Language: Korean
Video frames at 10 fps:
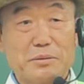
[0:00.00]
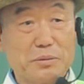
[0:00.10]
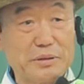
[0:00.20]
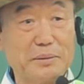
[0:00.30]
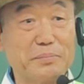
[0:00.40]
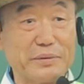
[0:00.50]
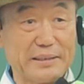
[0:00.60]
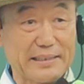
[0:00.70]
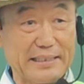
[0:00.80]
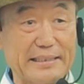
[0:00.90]

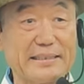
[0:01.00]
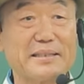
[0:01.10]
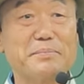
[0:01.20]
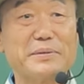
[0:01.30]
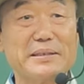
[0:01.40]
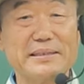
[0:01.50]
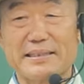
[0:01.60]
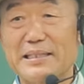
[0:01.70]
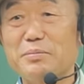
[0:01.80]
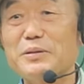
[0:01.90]
60분이니까
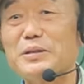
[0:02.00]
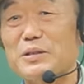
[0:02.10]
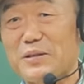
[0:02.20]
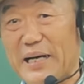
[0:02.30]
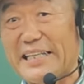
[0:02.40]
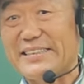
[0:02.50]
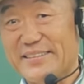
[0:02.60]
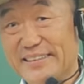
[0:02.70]
6분은 기본적으로 할 수